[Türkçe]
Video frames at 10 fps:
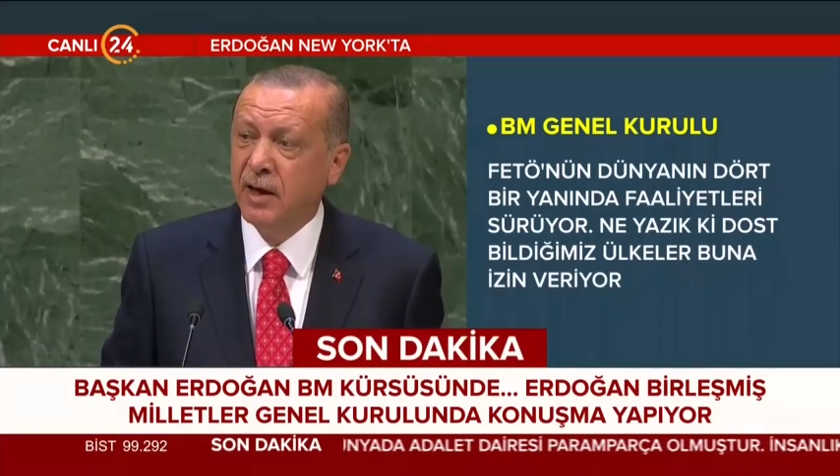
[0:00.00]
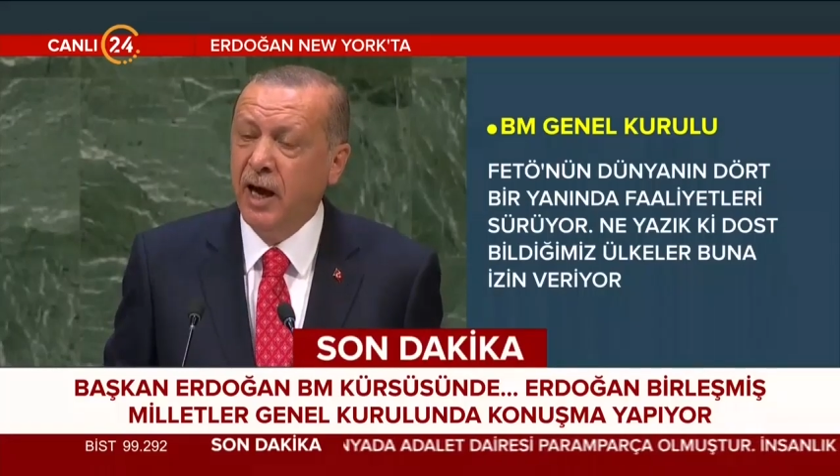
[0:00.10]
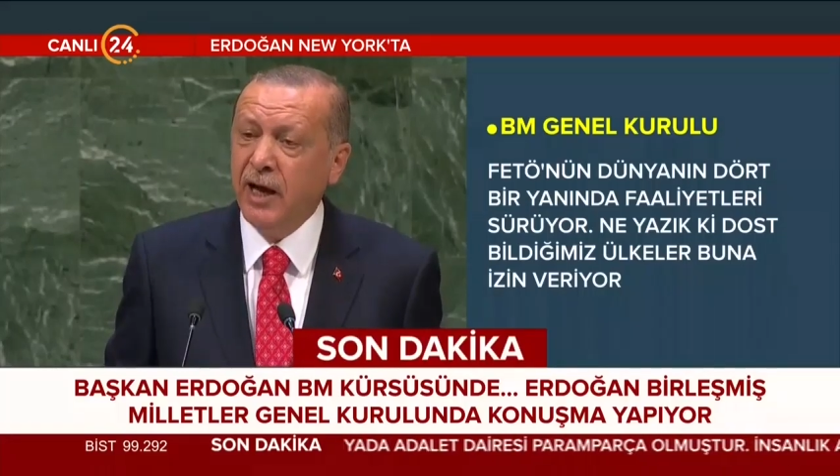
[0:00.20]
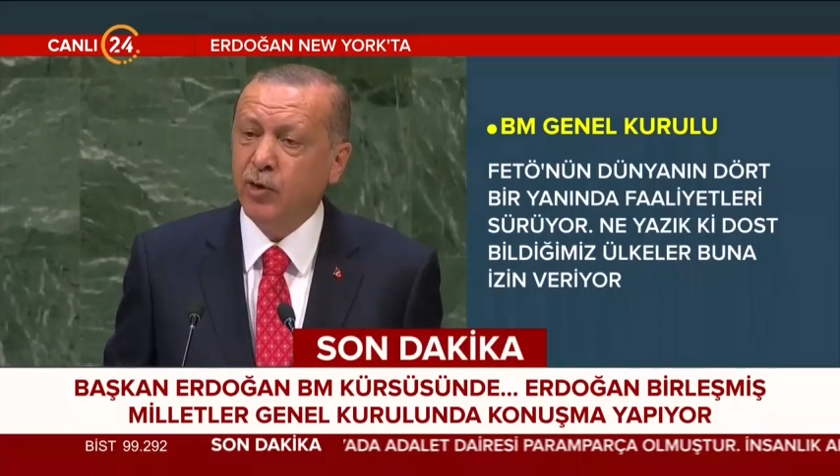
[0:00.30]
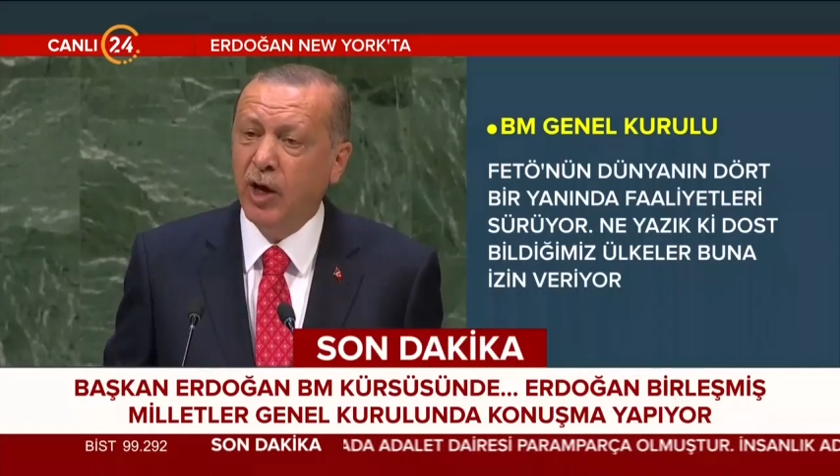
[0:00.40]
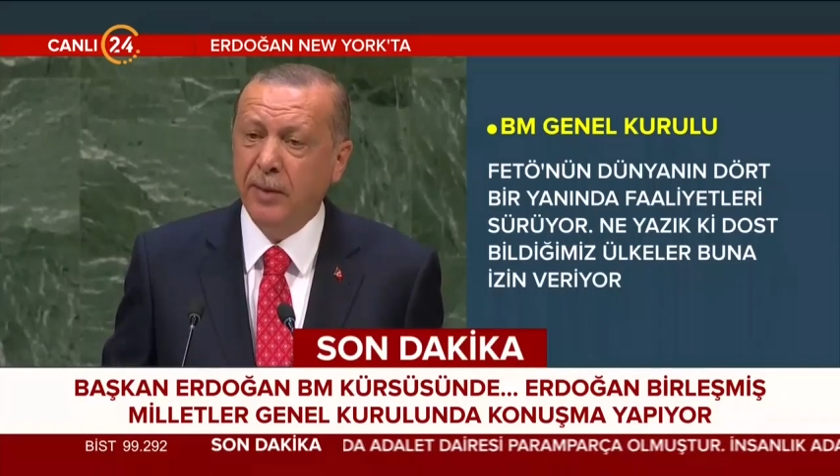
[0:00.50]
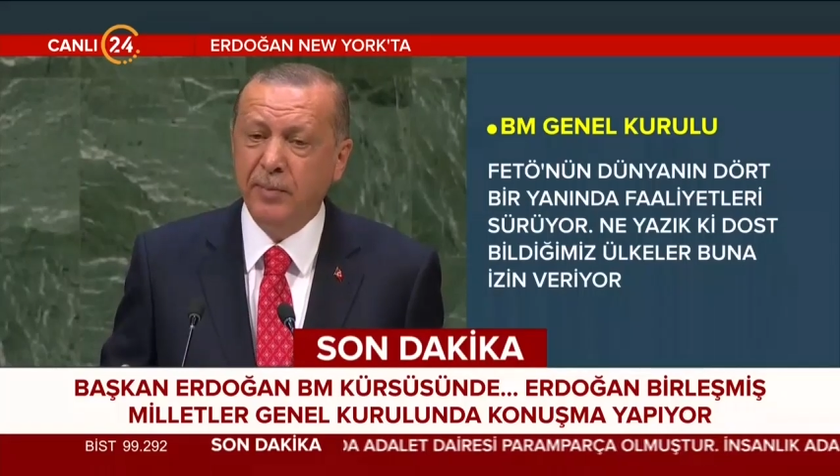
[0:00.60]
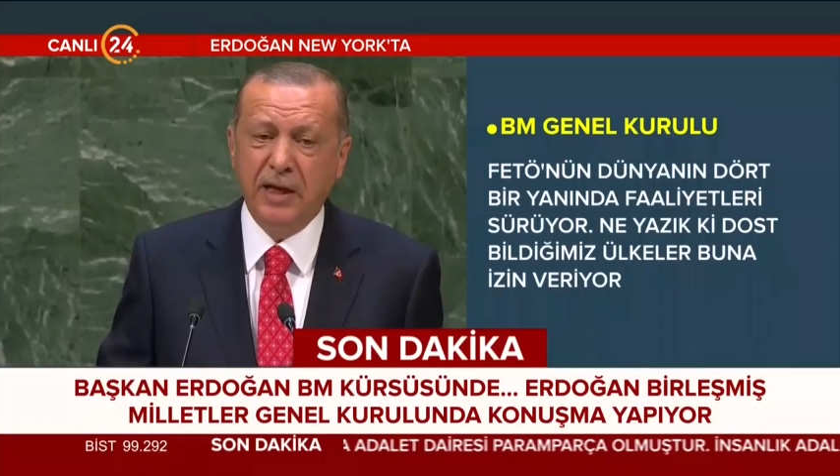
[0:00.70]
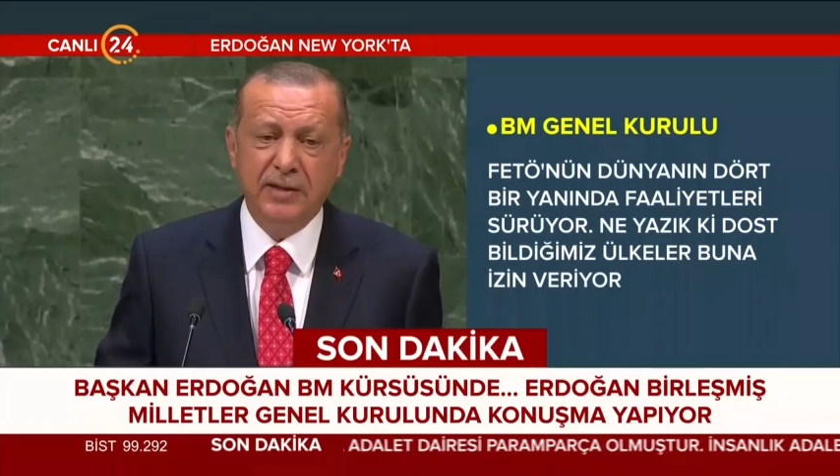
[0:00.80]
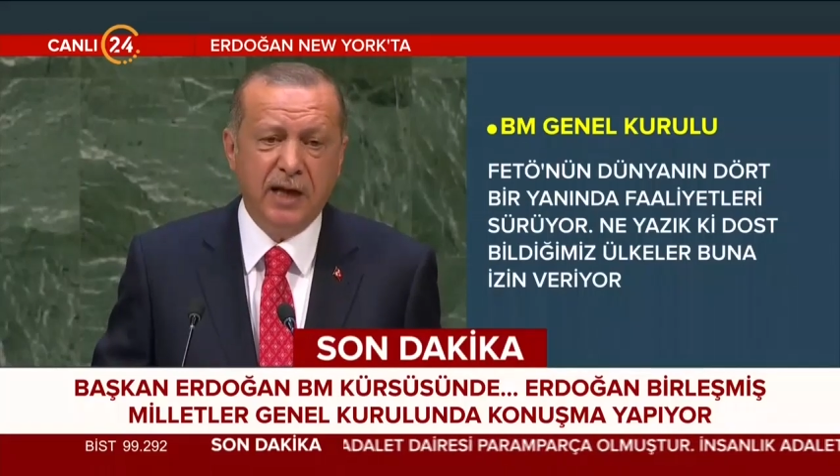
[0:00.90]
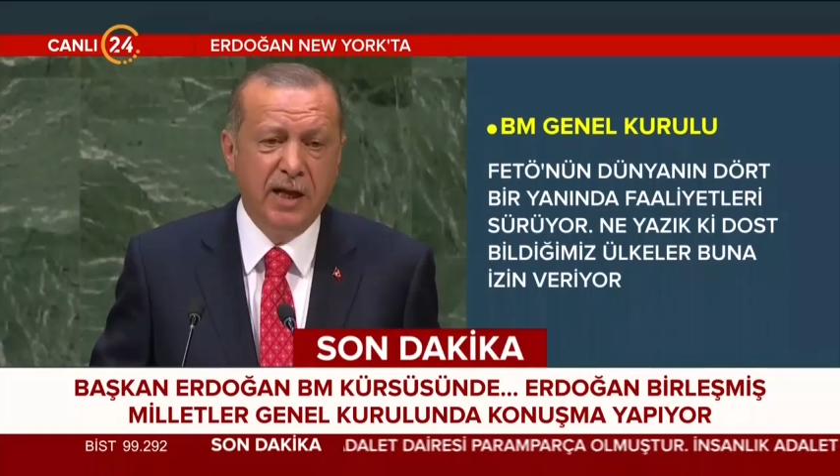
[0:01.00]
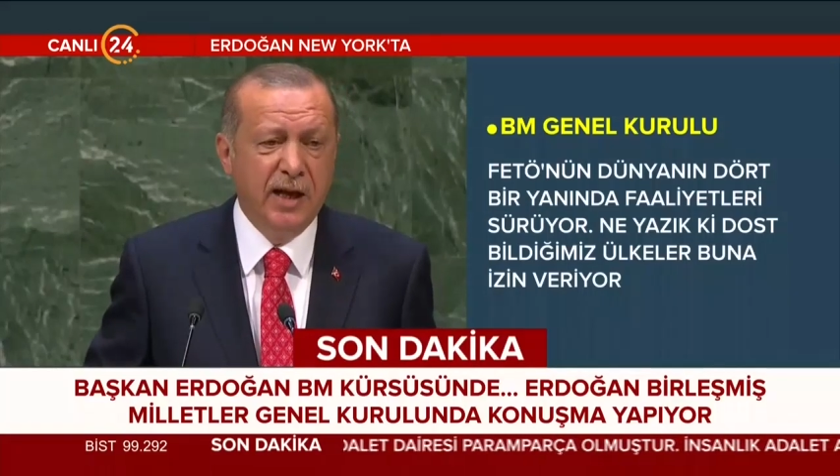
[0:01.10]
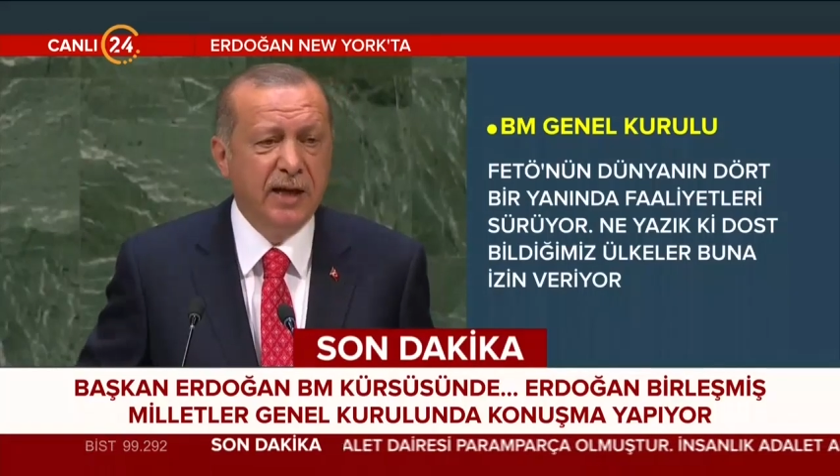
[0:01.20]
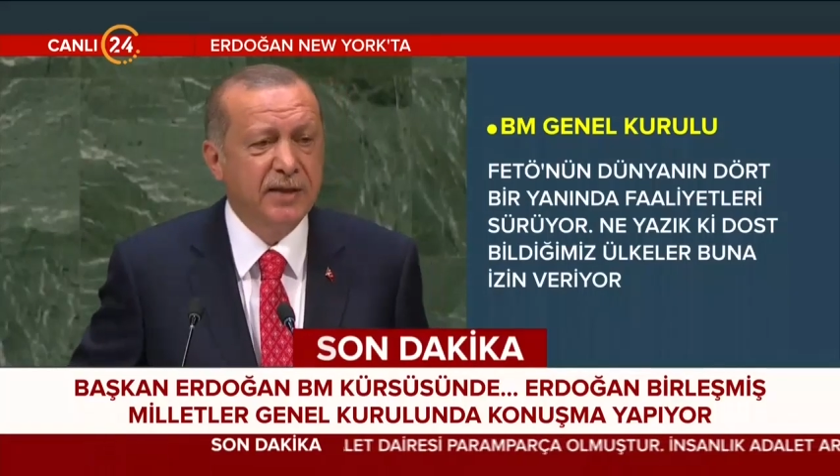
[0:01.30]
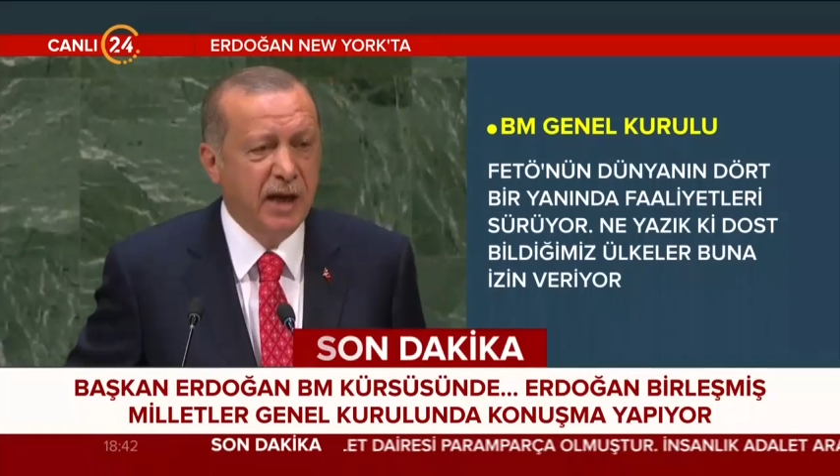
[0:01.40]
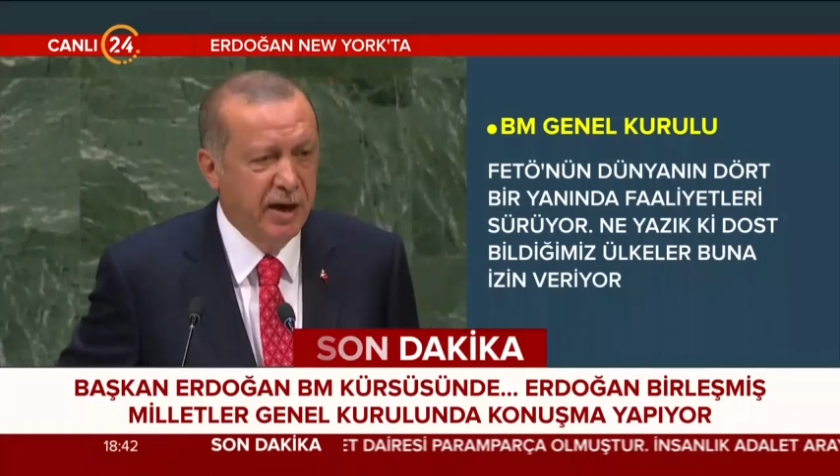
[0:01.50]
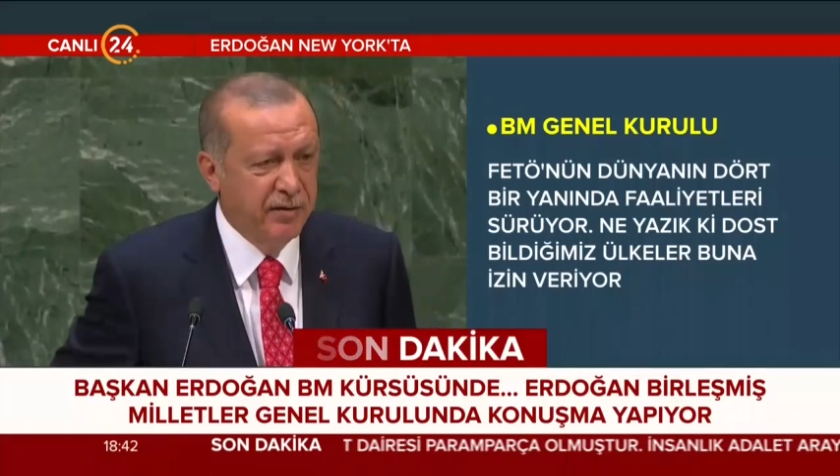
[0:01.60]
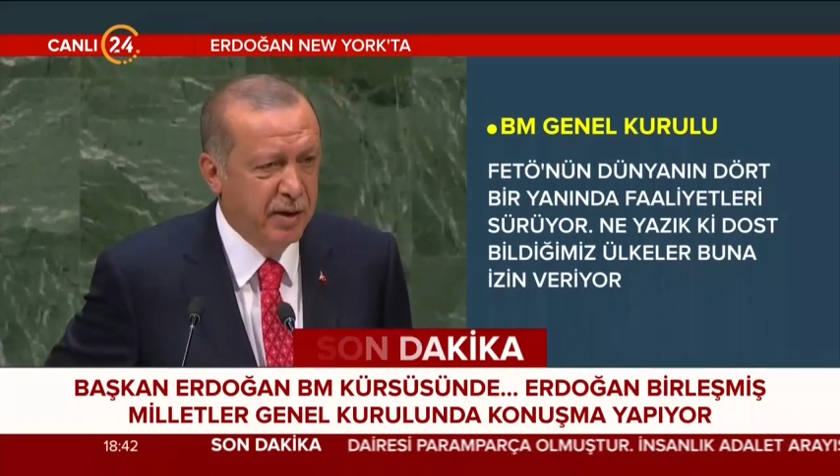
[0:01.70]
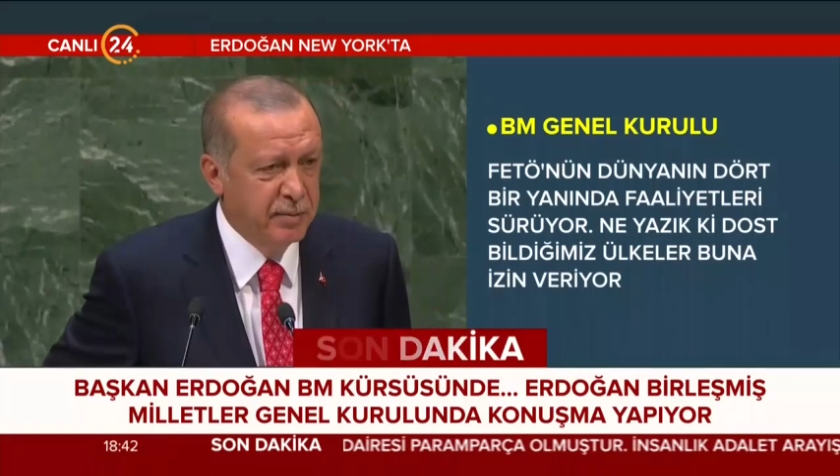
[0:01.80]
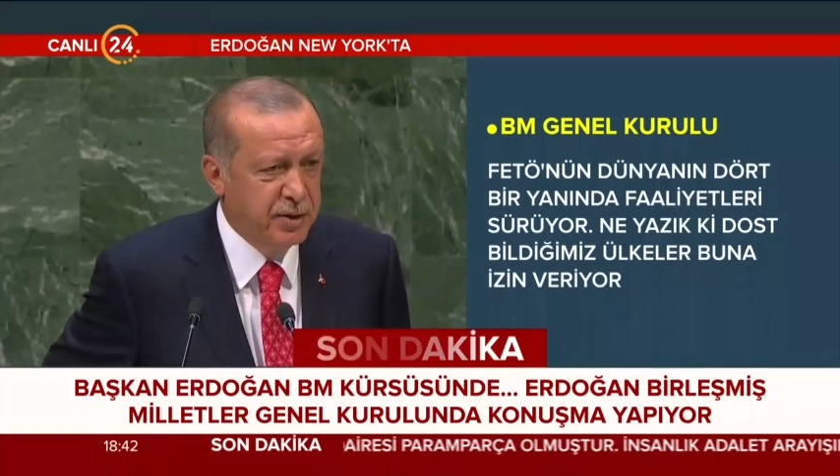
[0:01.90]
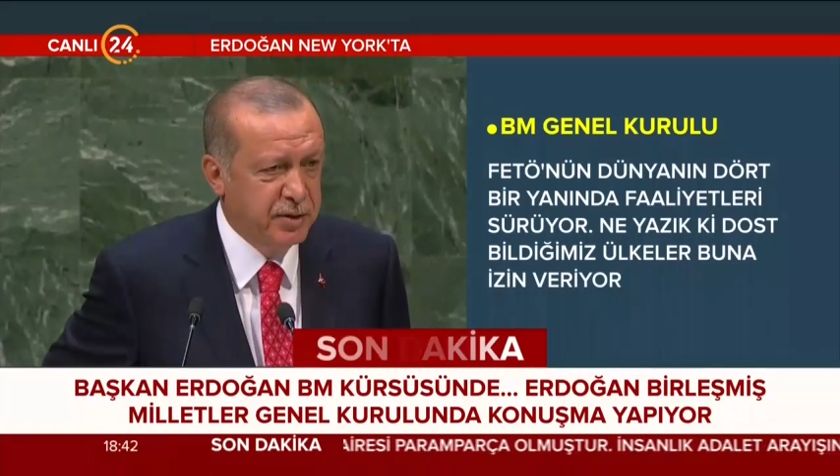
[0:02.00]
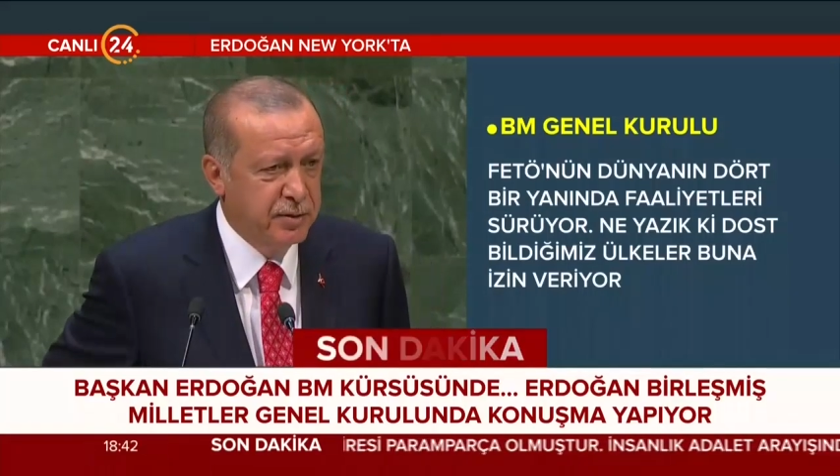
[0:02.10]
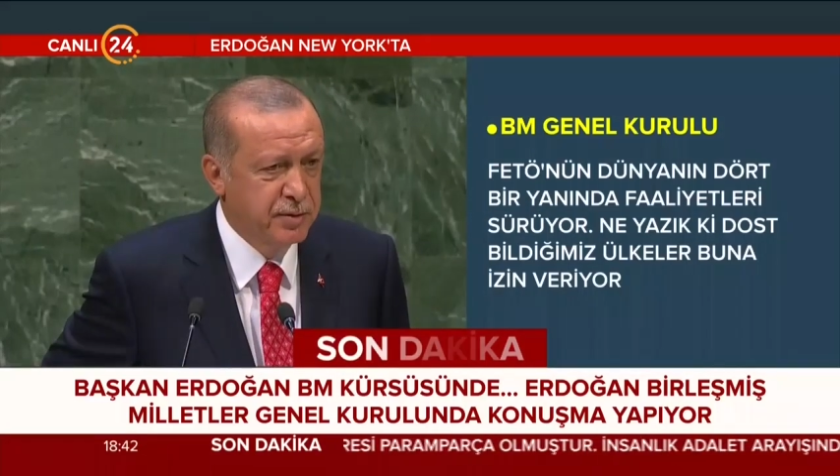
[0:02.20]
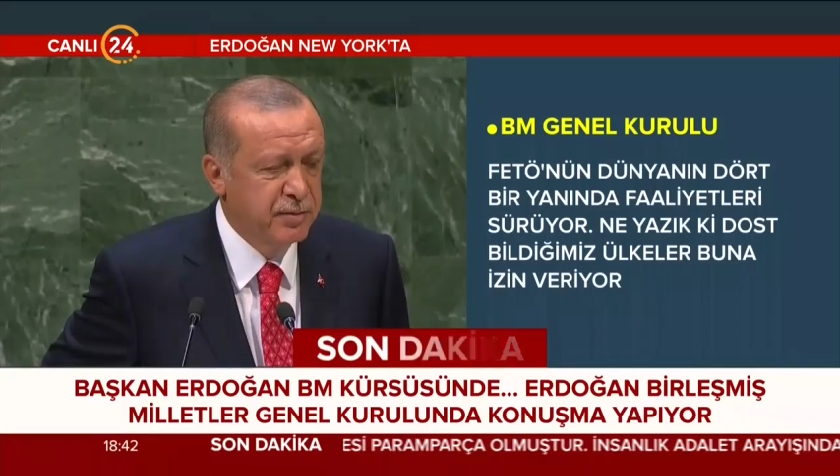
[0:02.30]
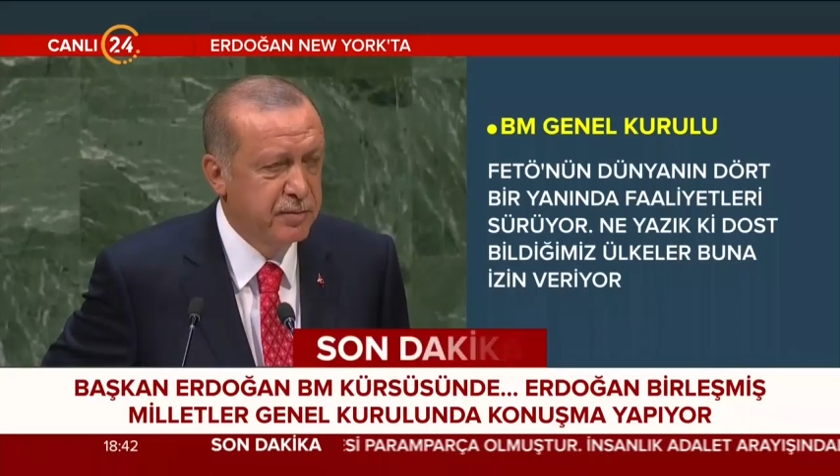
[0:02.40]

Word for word: her dönemde insanlığa zarar vermiştir.